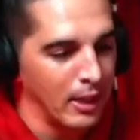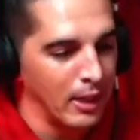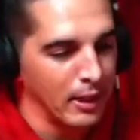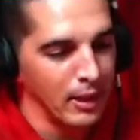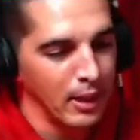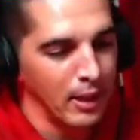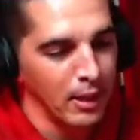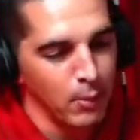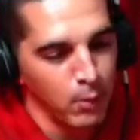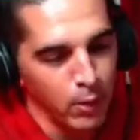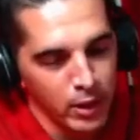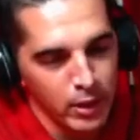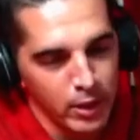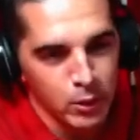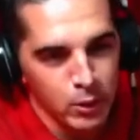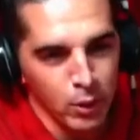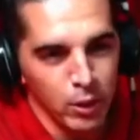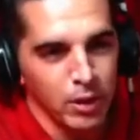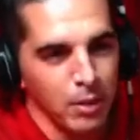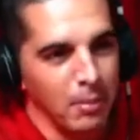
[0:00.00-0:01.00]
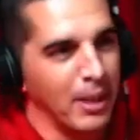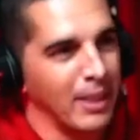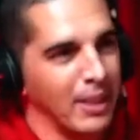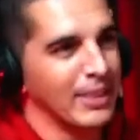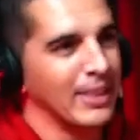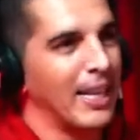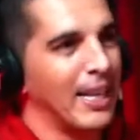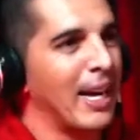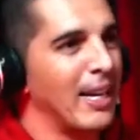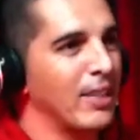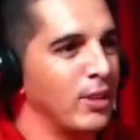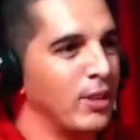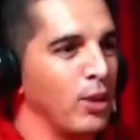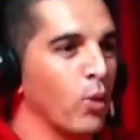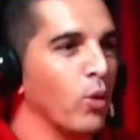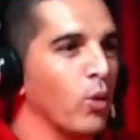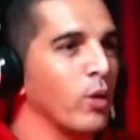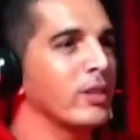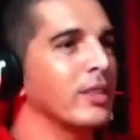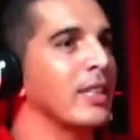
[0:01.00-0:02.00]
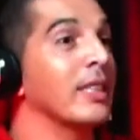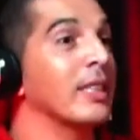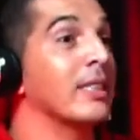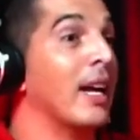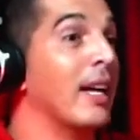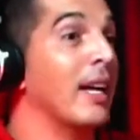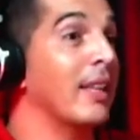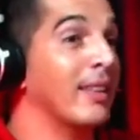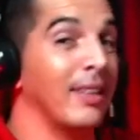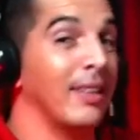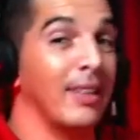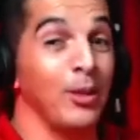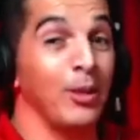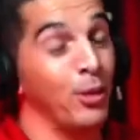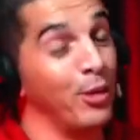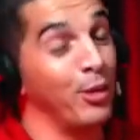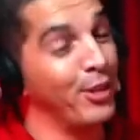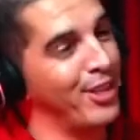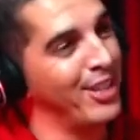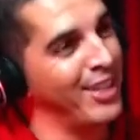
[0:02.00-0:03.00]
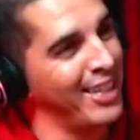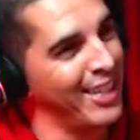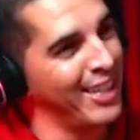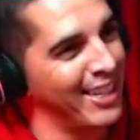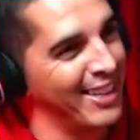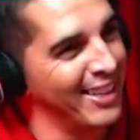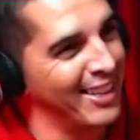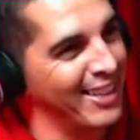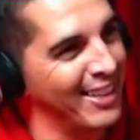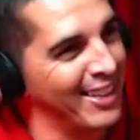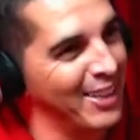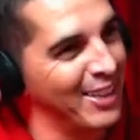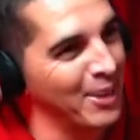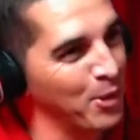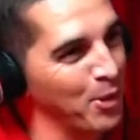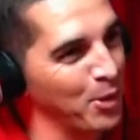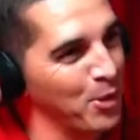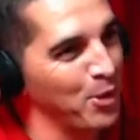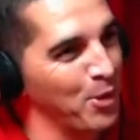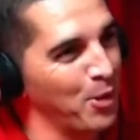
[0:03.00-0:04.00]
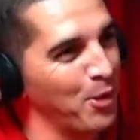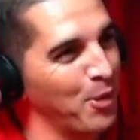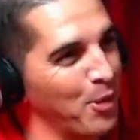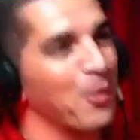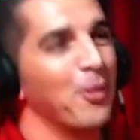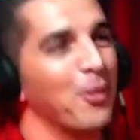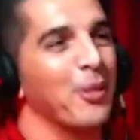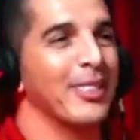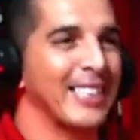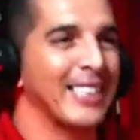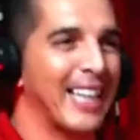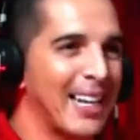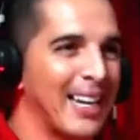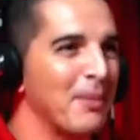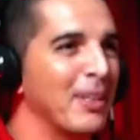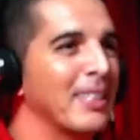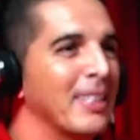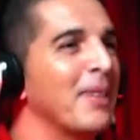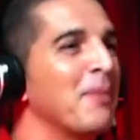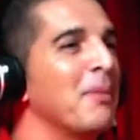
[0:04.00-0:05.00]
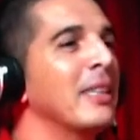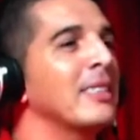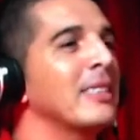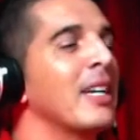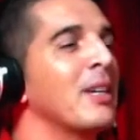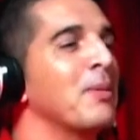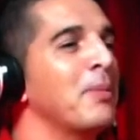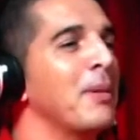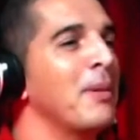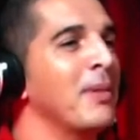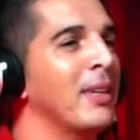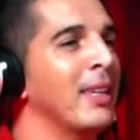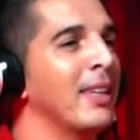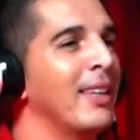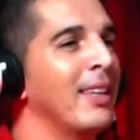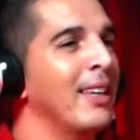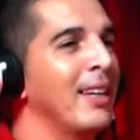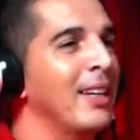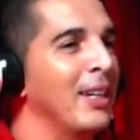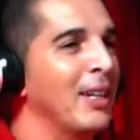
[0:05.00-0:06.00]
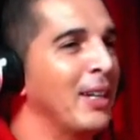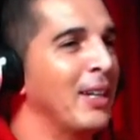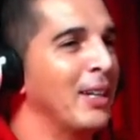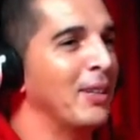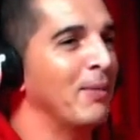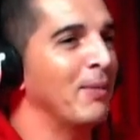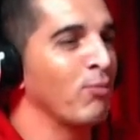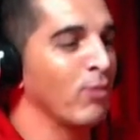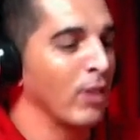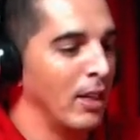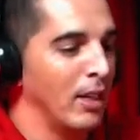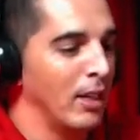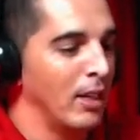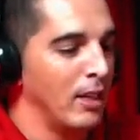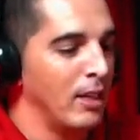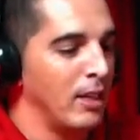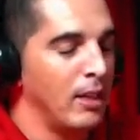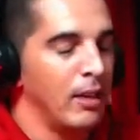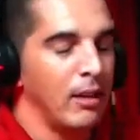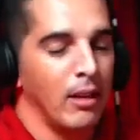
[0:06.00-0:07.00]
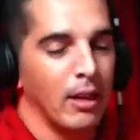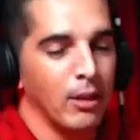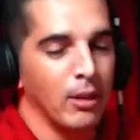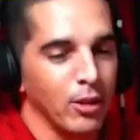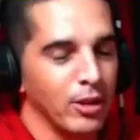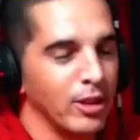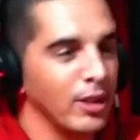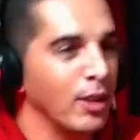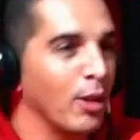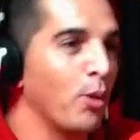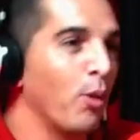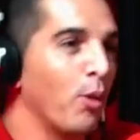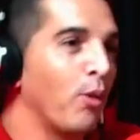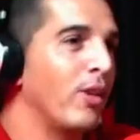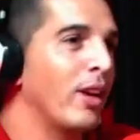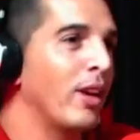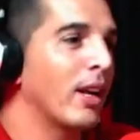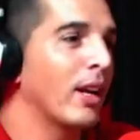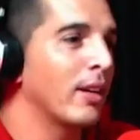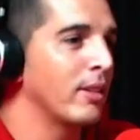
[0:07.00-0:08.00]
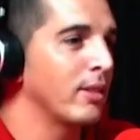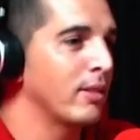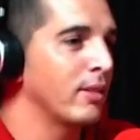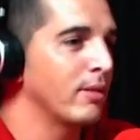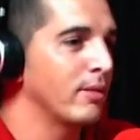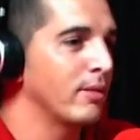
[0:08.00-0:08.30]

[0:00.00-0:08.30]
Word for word: aquele rebuliço todo de mensagem, eu concentrado. E no dia do jogo, os caras mandando mensagem para mim. E a torcida do Vila,